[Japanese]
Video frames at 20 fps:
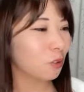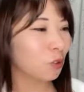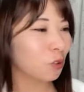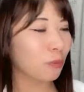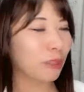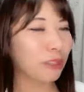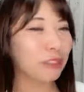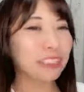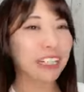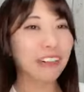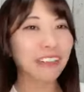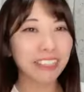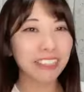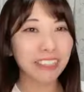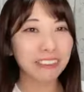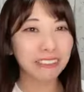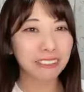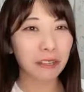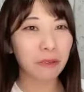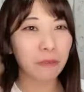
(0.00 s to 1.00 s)
止める側
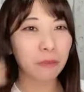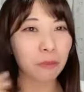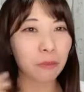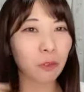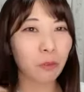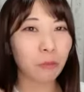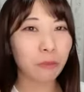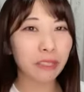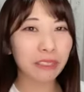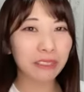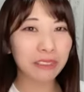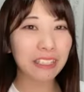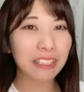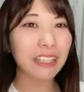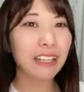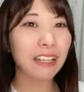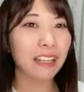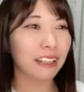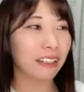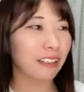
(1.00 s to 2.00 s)
だった止め
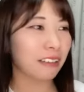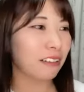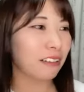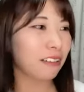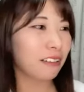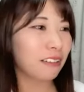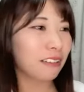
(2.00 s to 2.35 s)
て